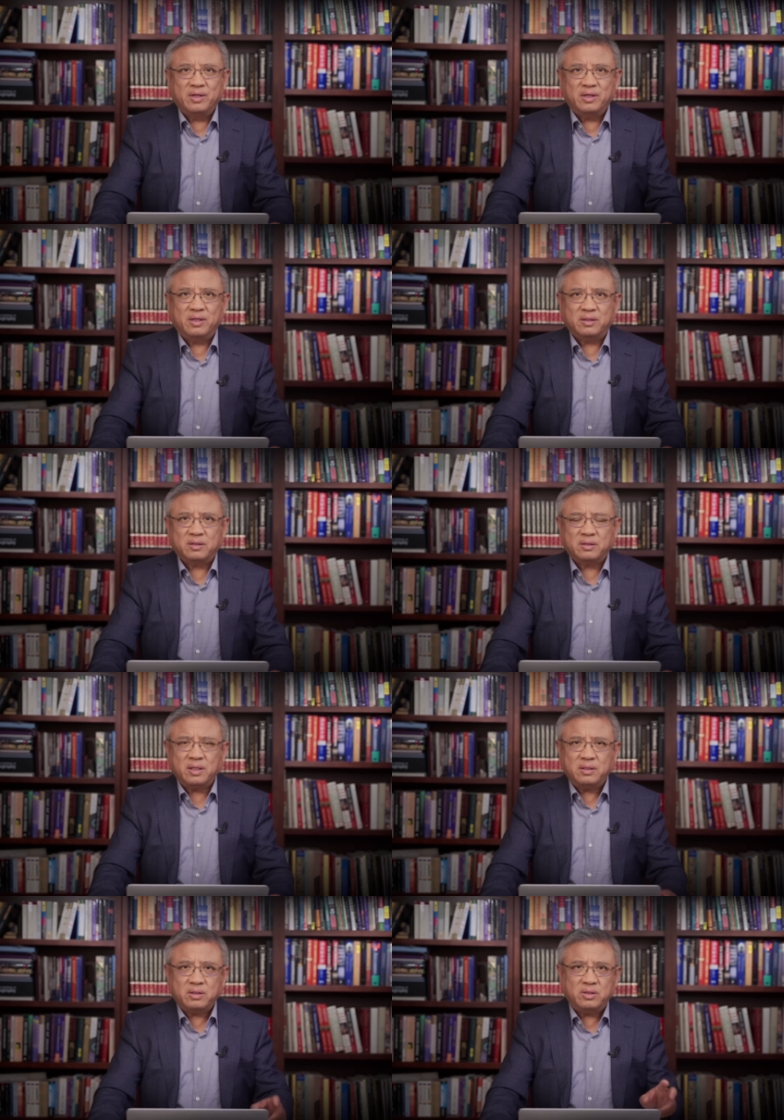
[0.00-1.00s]
呃，
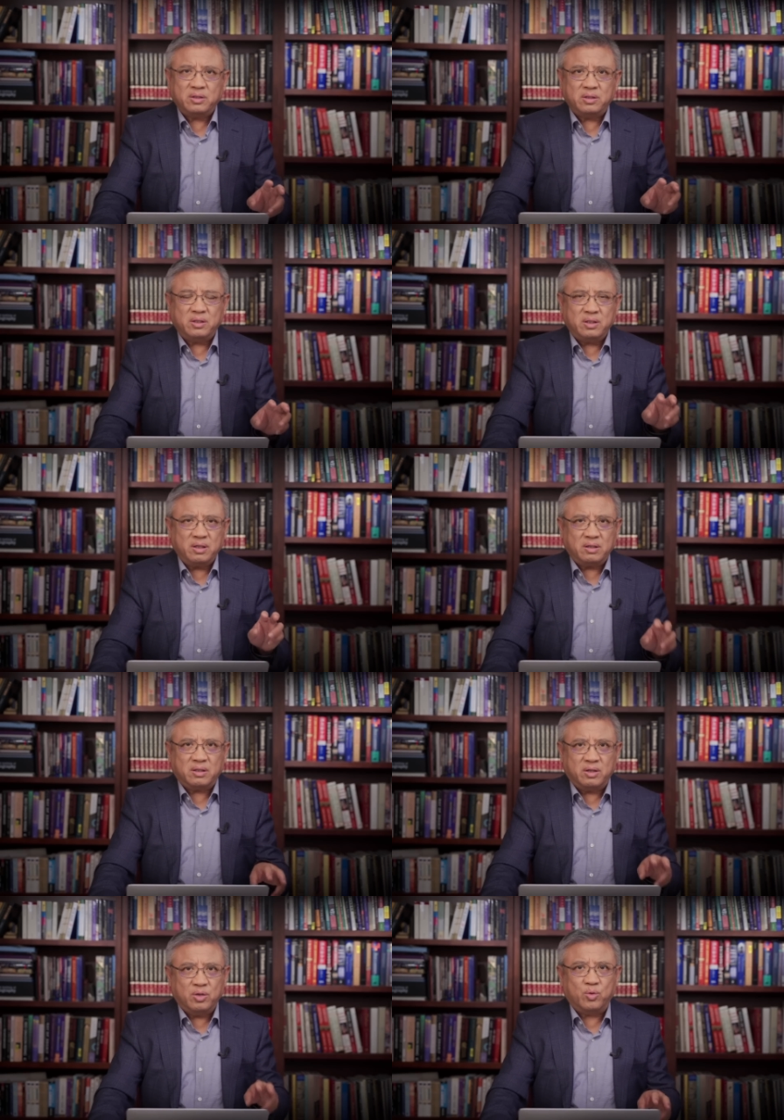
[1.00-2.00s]
但是第二
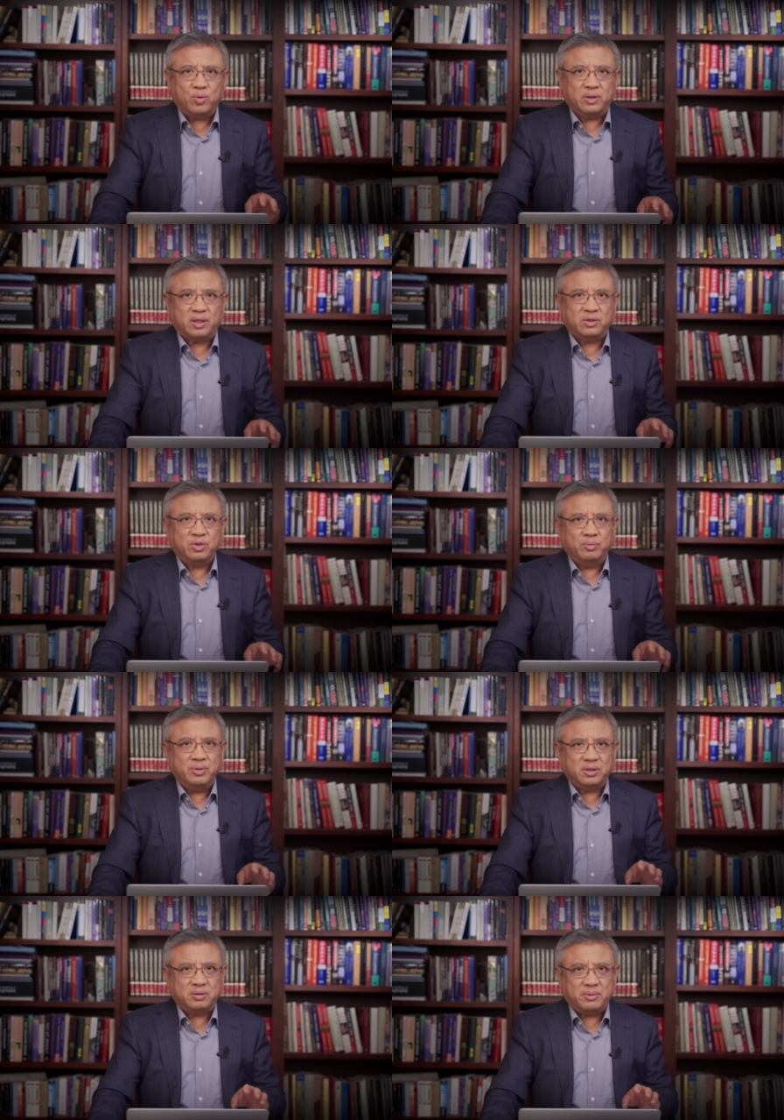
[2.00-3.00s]
个后果呢就没
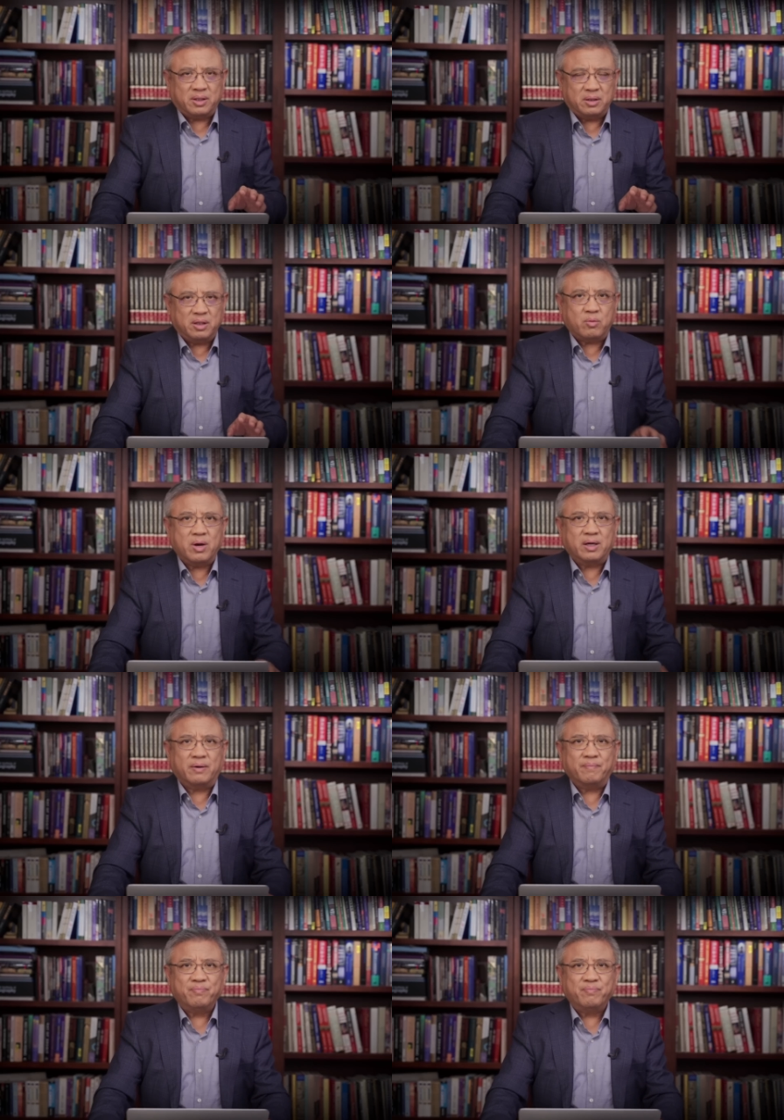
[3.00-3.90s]
有这么乐观了，